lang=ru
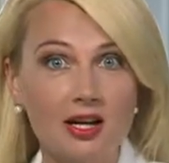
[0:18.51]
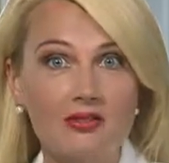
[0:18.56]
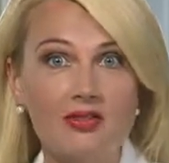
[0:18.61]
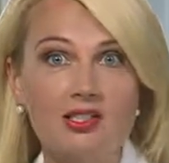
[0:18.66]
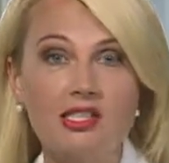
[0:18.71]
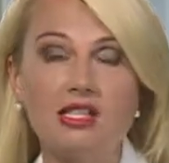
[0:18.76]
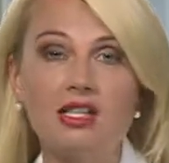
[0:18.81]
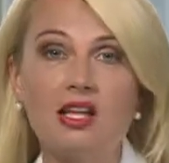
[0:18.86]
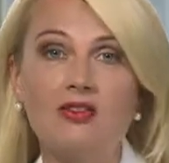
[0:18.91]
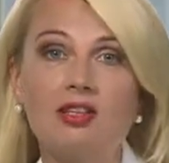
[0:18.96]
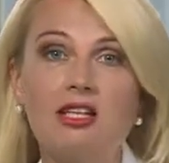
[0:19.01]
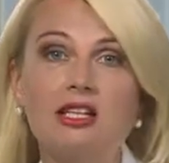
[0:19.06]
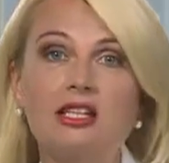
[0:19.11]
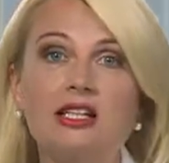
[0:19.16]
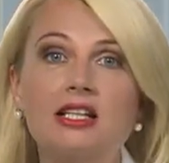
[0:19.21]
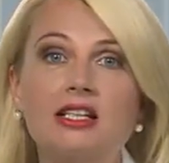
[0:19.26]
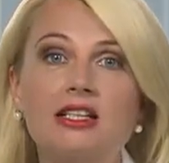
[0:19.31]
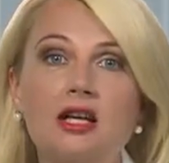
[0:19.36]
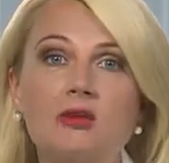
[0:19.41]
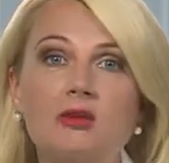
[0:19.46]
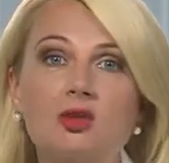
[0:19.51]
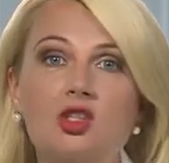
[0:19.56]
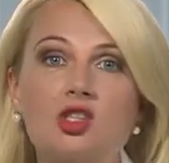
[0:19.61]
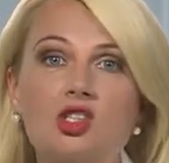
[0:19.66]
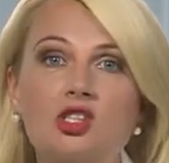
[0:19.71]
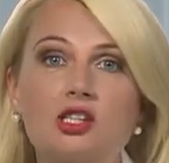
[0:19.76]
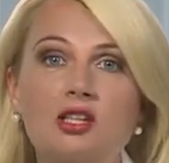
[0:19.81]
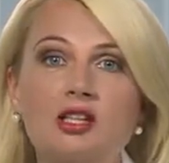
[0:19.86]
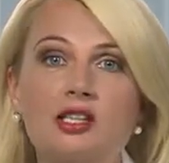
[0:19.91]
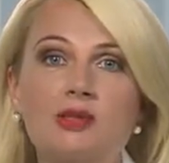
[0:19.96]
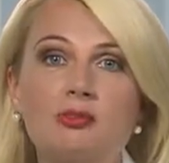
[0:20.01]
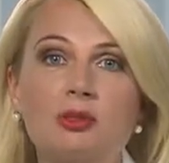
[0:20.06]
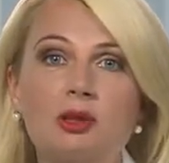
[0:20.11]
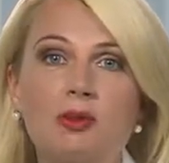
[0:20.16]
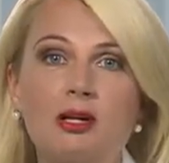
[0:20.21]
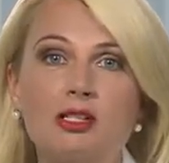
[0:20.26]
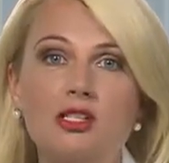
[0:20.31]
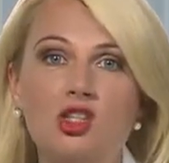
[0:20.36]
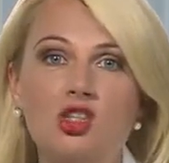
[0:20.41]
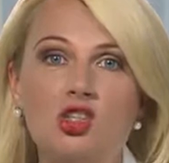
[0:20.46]
о восстановлении экономических и
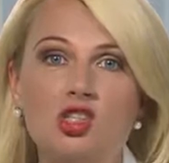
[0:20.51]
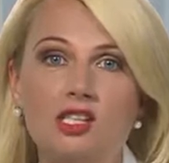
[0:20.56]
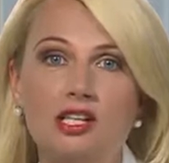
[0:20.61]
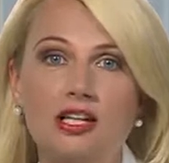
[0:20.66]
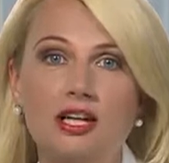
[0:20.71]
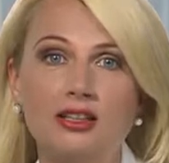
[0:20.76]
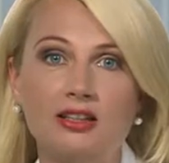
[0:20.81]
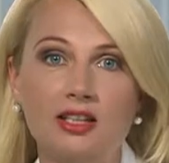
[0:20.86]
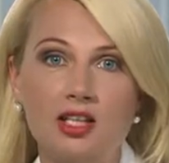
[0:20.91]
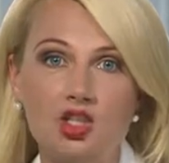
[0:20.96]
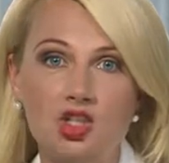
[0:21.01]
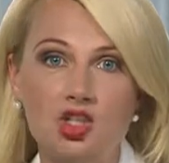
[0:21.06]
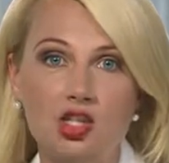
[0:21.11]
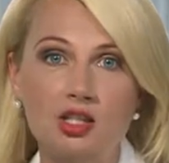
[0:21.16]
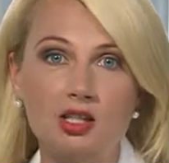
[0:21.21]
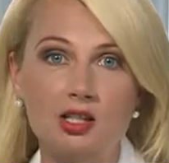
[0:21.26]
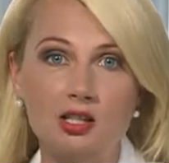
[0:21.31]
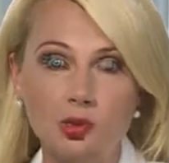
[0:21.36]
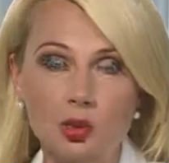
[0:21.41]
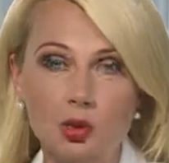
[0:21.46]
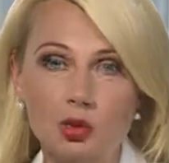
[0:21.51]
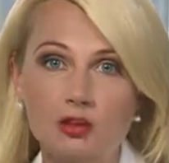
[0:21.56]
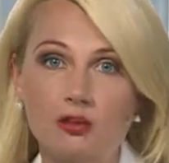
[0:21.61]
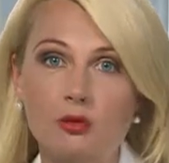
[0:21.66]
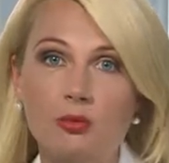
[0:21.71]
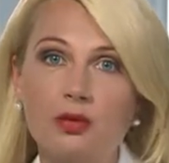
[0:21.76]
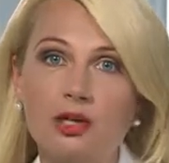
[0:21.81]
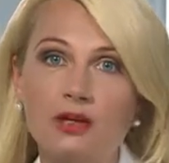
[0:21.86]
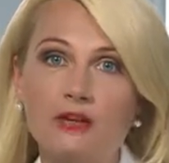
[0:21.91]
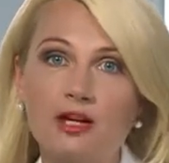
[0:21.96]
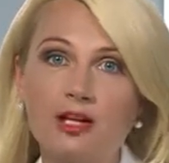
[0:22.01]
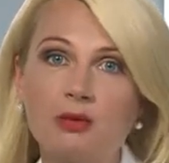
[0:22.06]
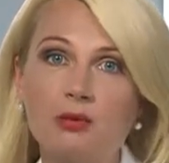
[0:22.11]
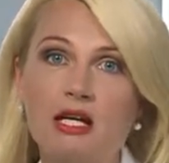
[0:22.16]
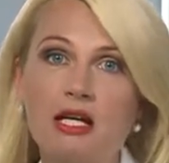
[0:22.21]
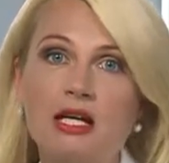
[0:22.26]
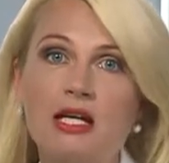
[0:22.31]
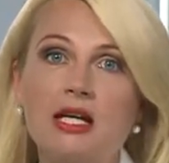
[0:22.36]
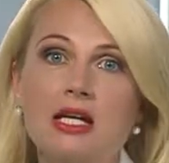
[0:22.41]
дипломатических отношений с островом, поговорим